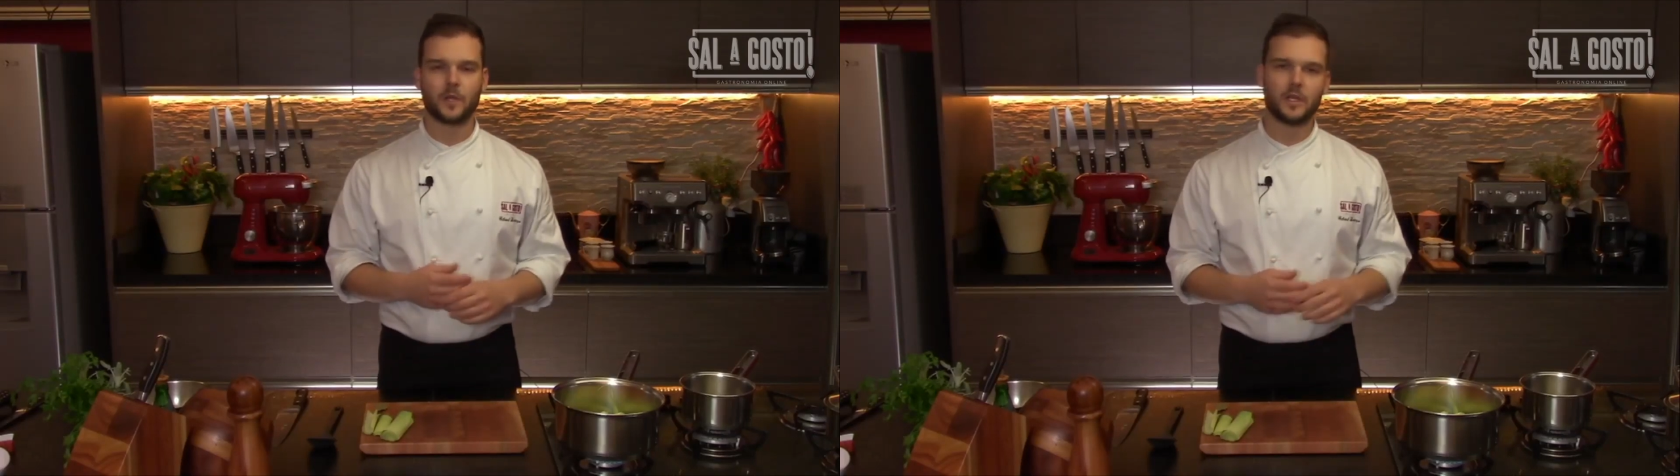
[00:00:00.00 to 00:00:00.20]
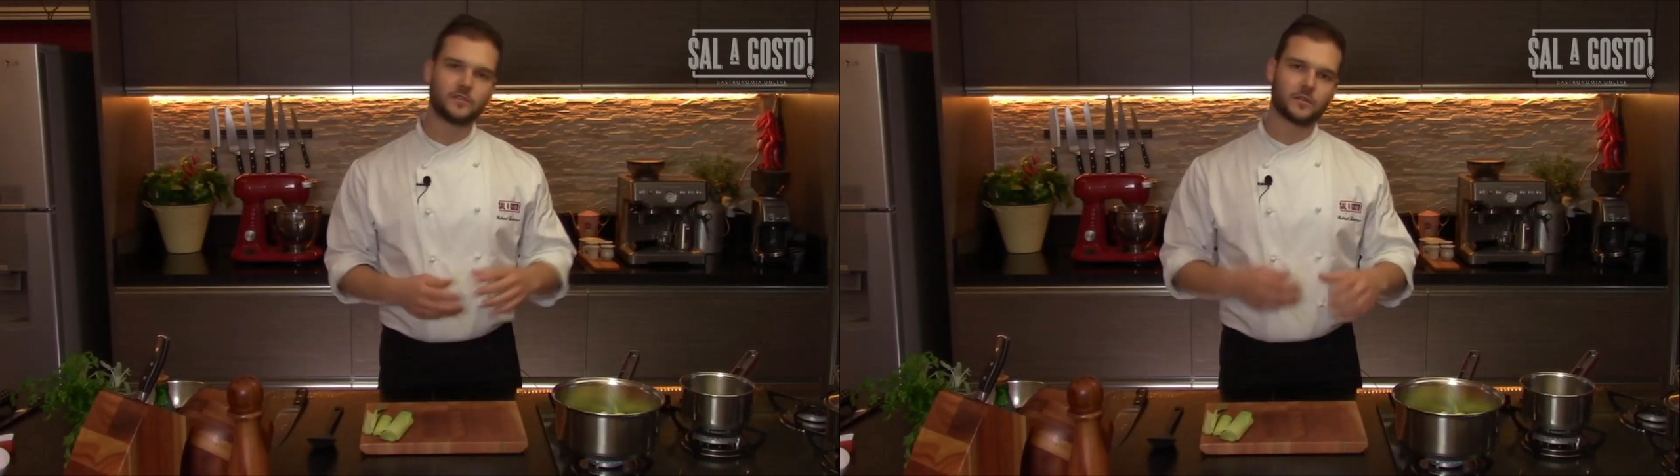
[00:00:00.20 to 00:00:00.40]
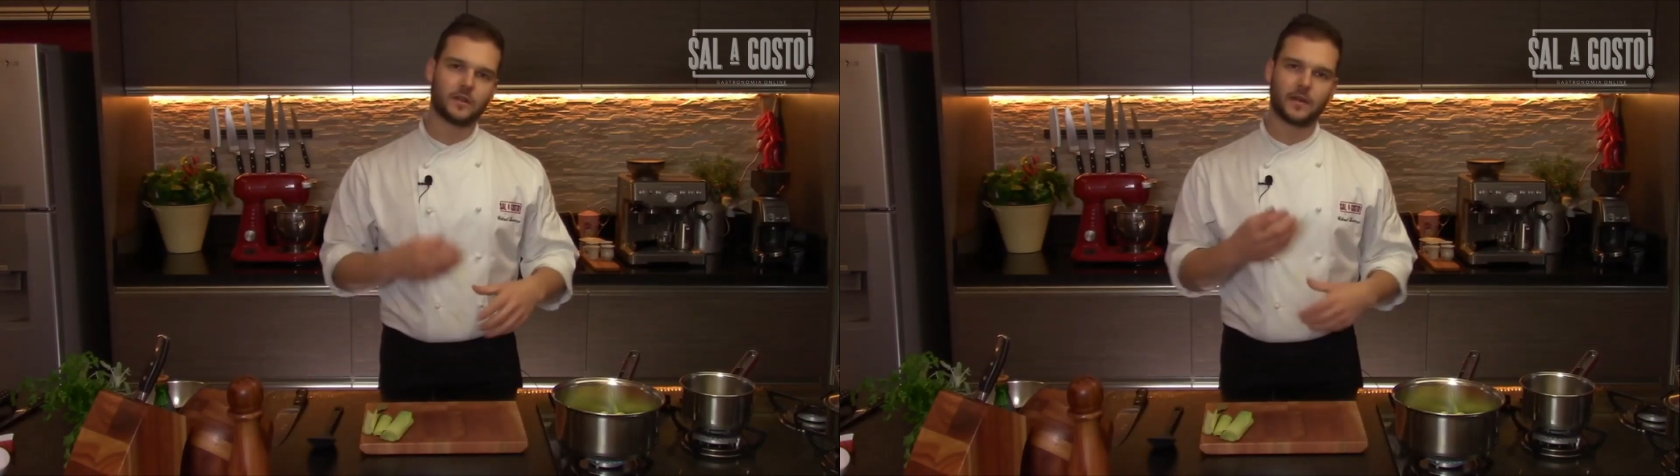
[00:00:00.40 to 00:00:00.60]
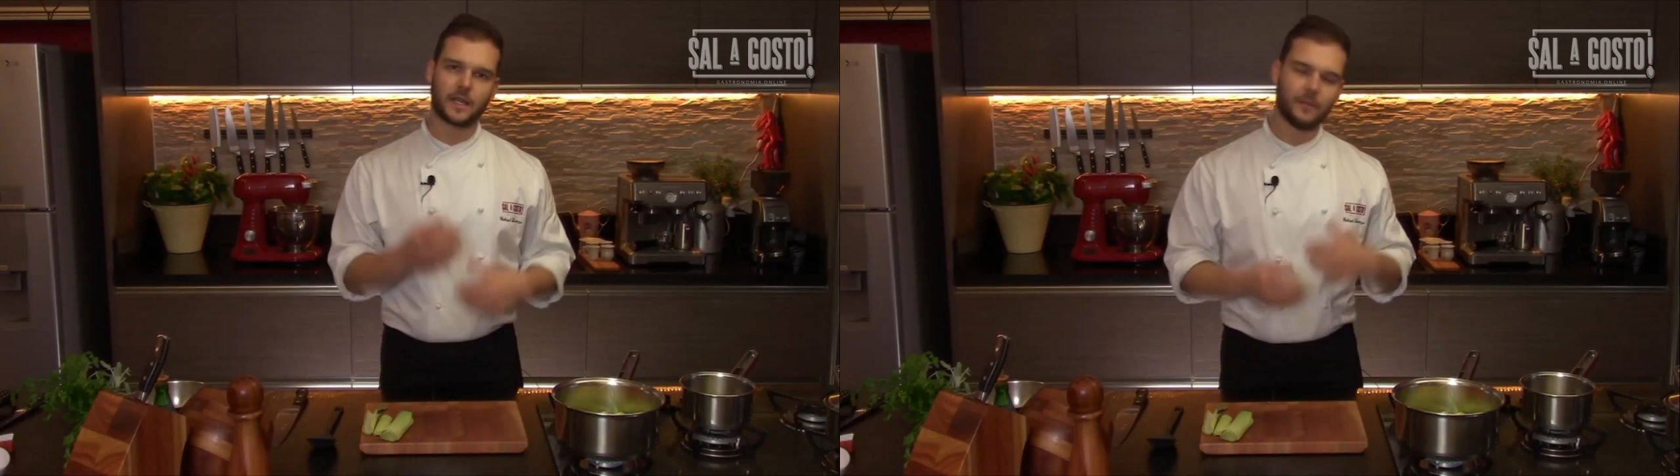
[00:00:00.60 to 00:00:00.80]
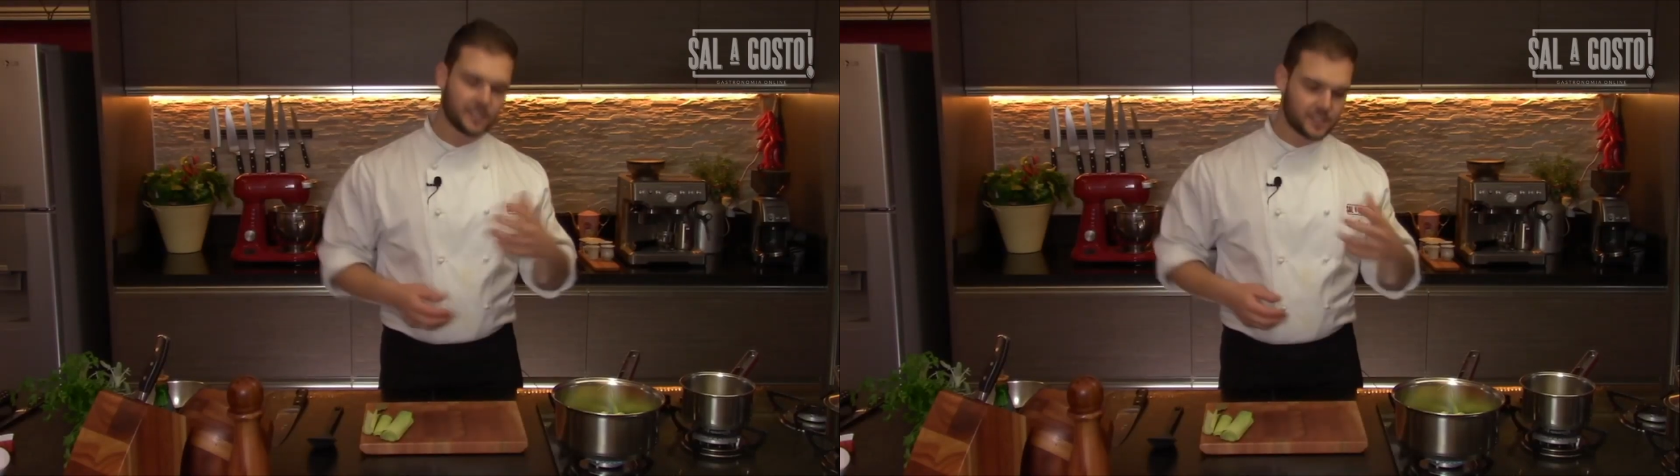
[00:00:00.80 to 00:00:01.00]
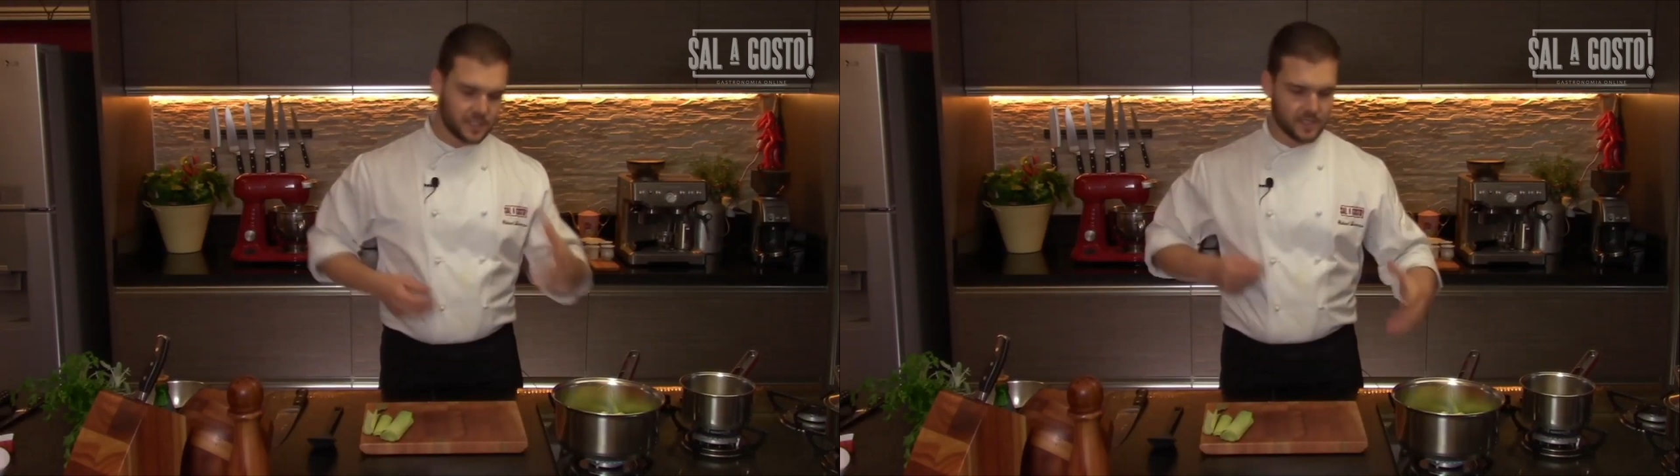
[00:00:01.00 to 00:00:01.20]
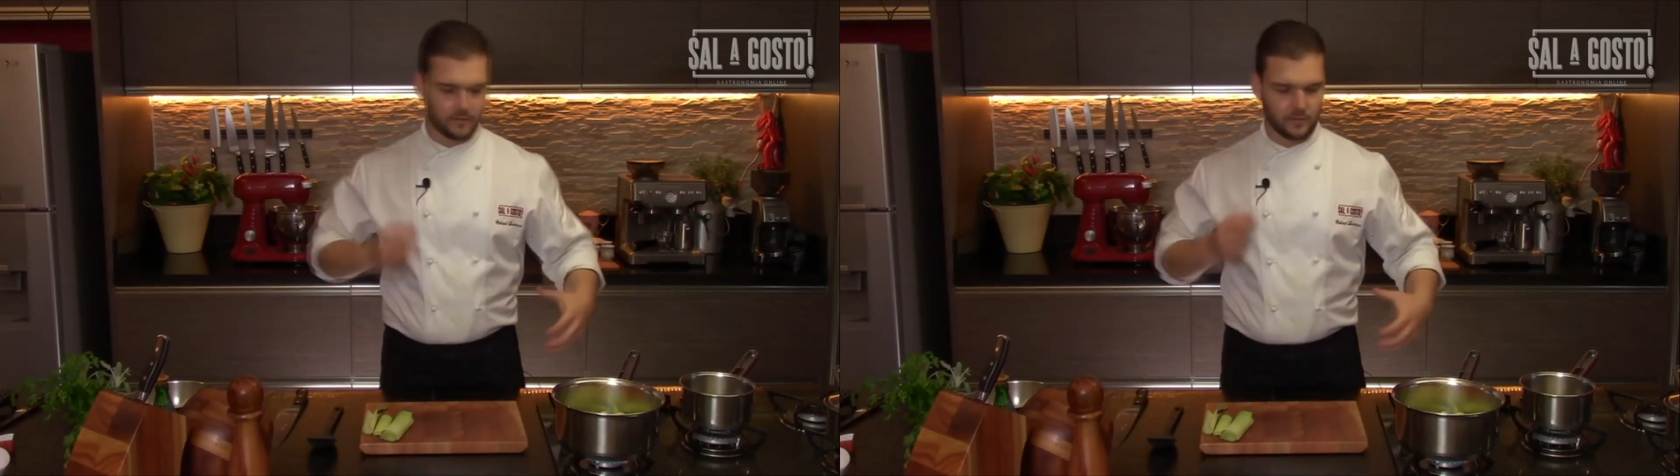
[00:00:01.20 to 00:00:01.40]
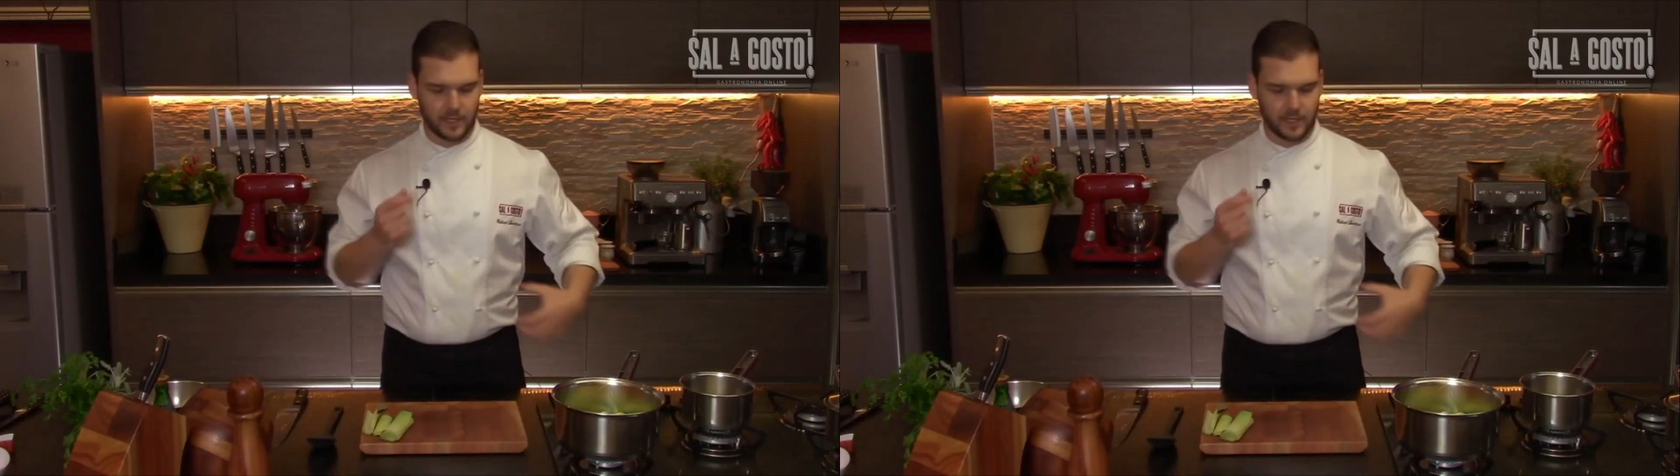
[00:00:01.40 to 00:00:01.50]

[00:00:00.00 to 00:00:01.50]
Então eles vão dar uma queimadinha,